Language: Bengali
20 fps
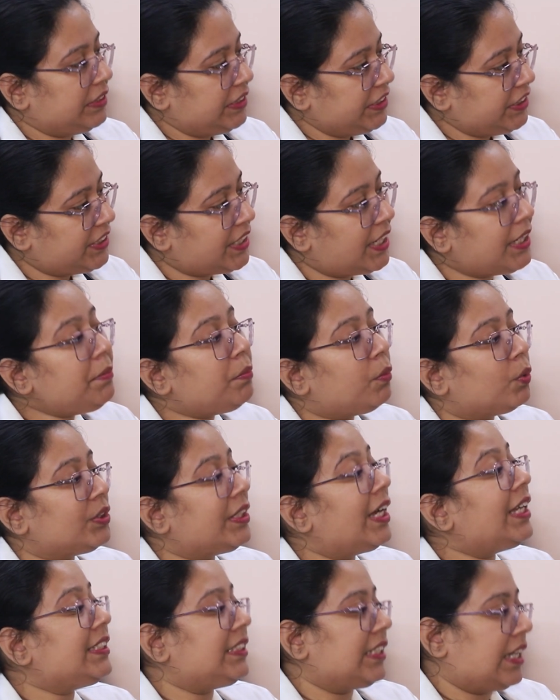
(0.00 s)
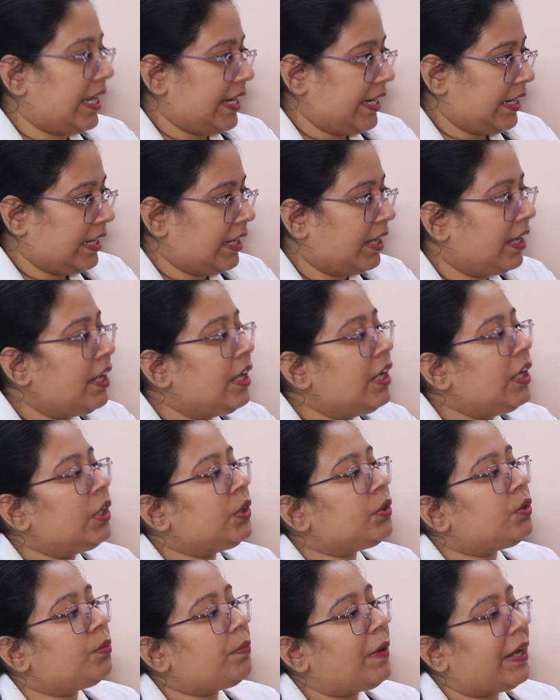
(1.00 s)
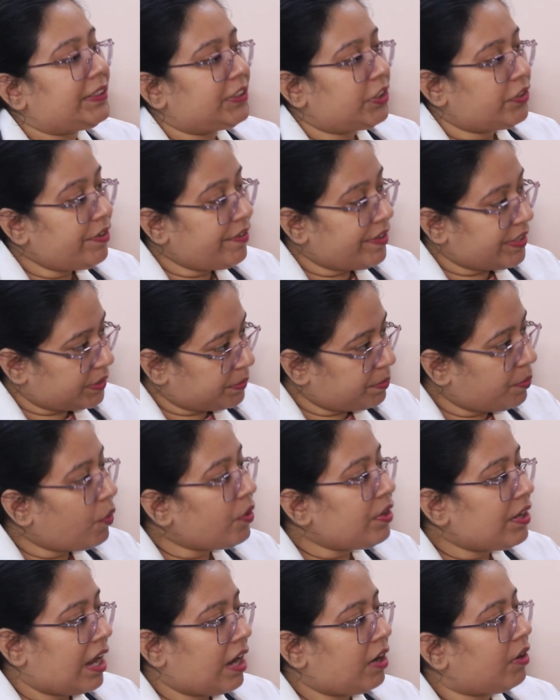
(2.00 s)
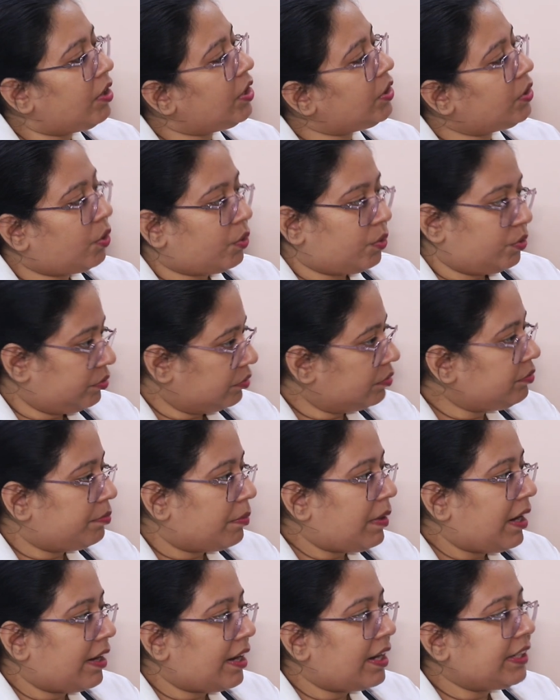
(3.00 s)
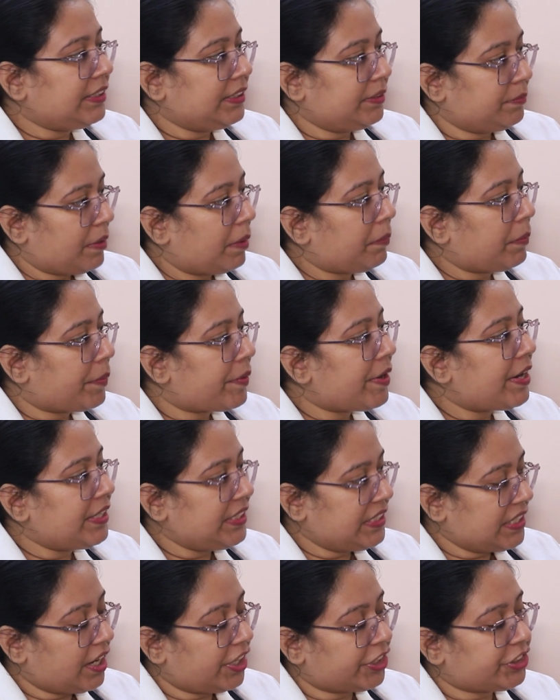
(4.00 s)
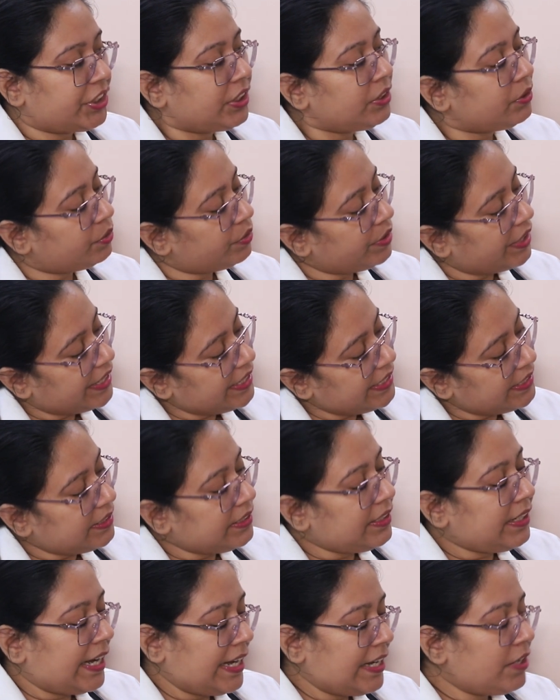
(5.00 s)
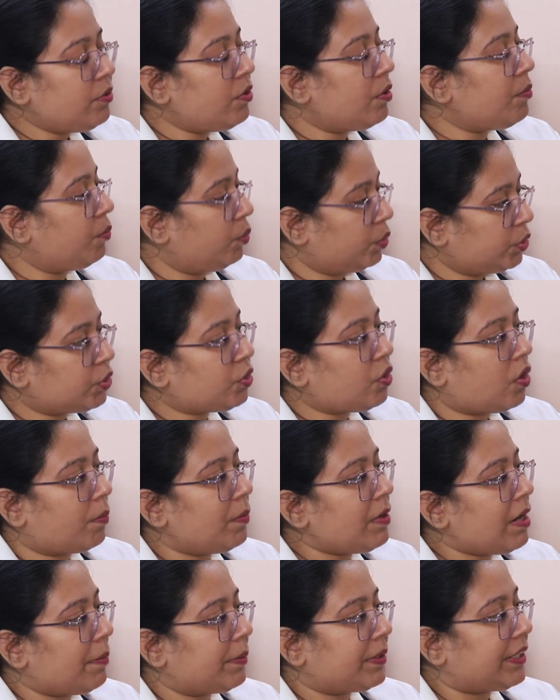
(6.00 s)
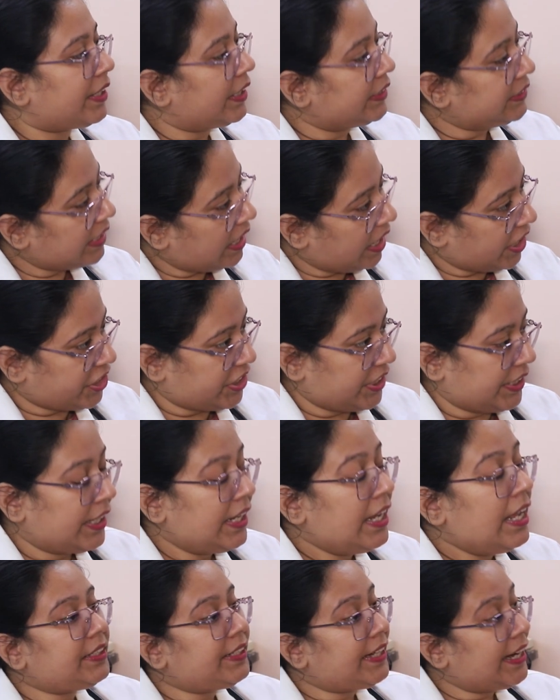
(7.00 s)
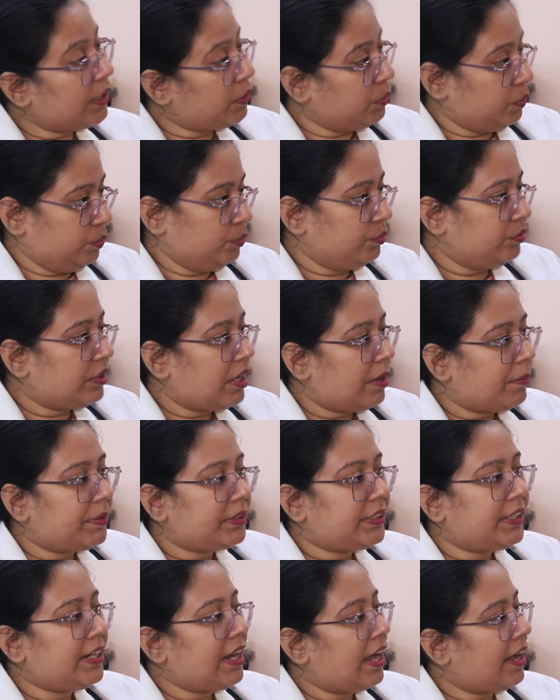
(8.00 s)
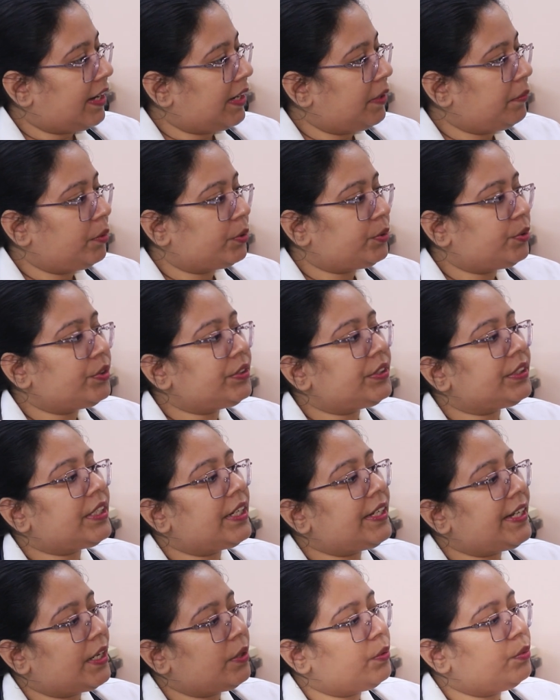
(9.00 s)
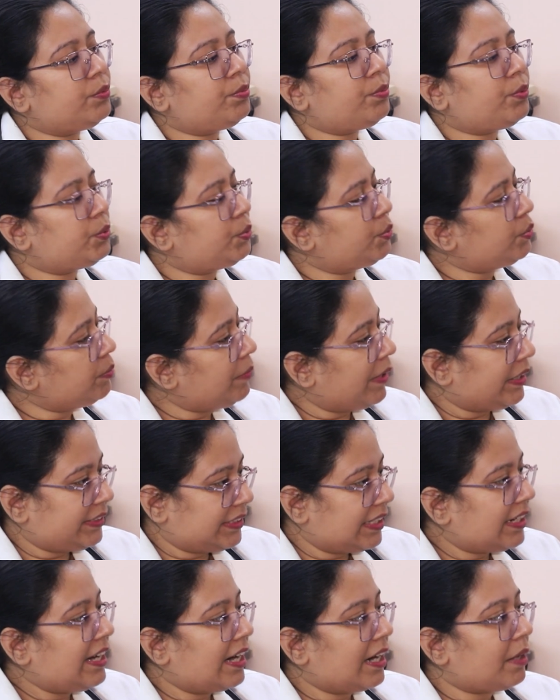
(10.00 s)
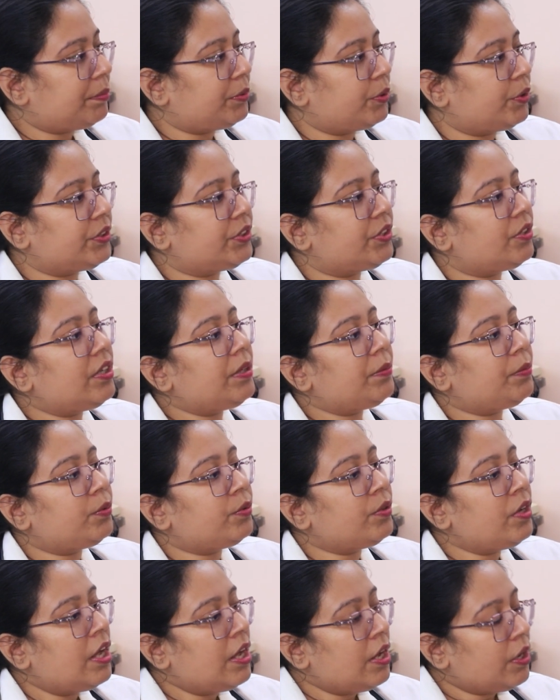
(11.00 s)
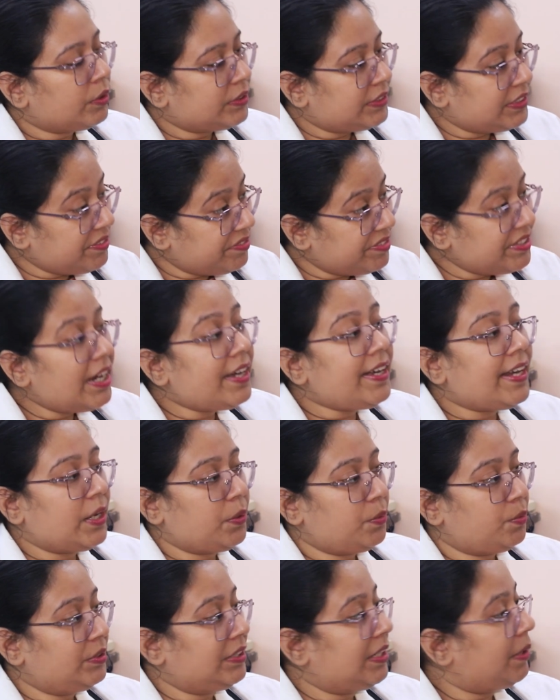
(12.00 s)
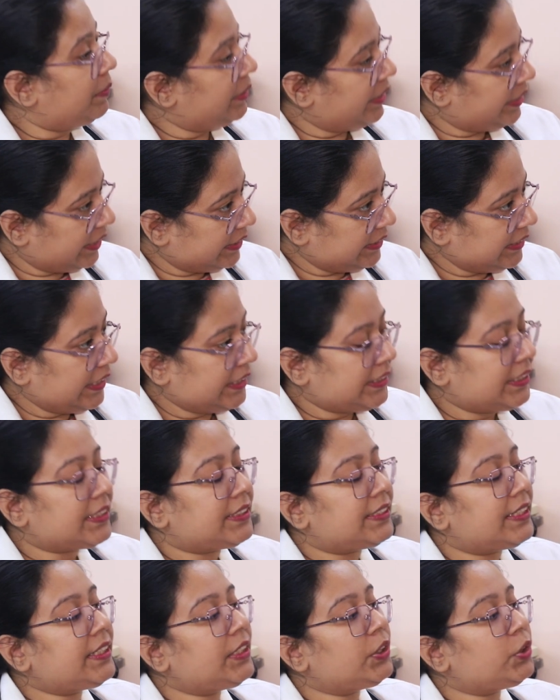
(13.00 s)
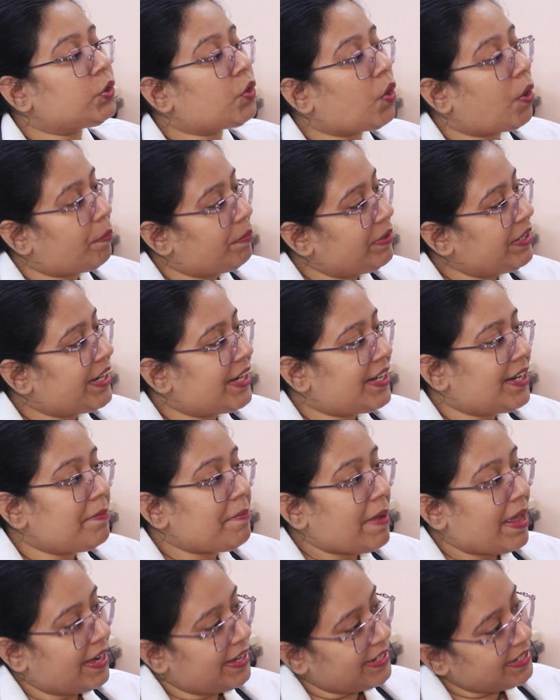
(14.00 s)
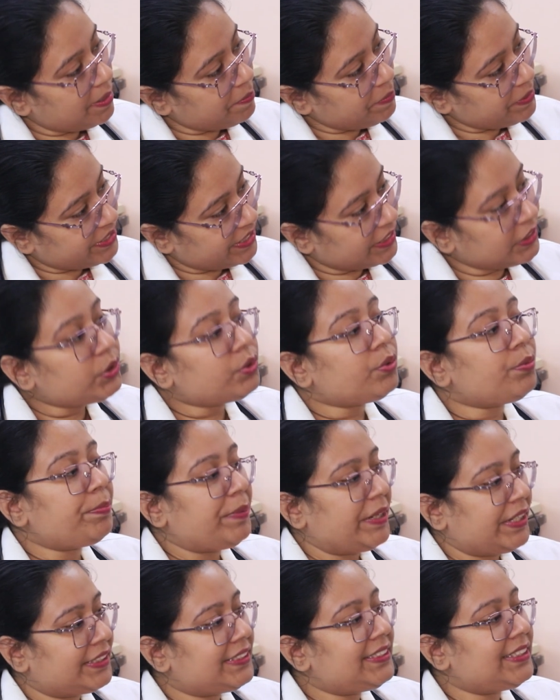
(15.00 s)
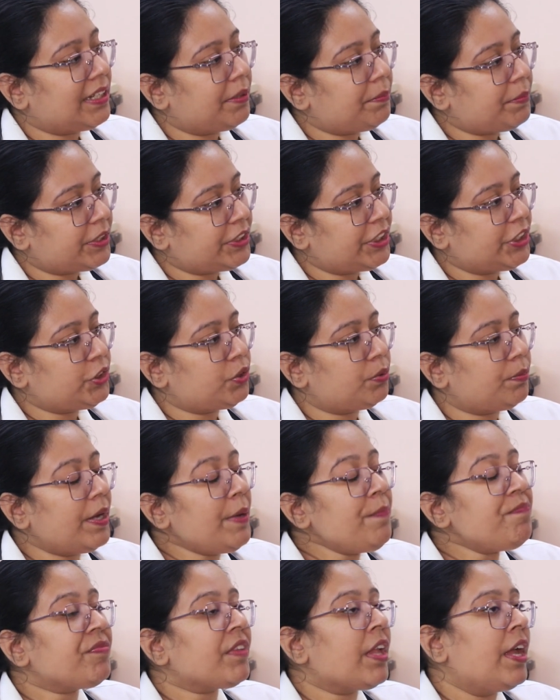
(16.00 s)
ইনিশিয়ালি বোঝা যায় না তো বাচ্চা যদি রেসপন্ড না করে তখন মারা নিয়ে মা বাবারা নিয়ে আসেন তো এই এইগুলো মোস্ট কমন আমাদের কাছে আসে ডেঙ্গু আমাদের আগের বছর যেটা ডেঙ্গু প্রচুর বাচ্চা খারাপ হয়েছিল এবং সিভিয়ার ডেঙ্গু নিয়ে আমাদের কাছে এসেছে কিছু কমপ্লিকেটেড ম্যালেরিয়া পেশেন্টসও পেয়েছি আমরা সেই সময়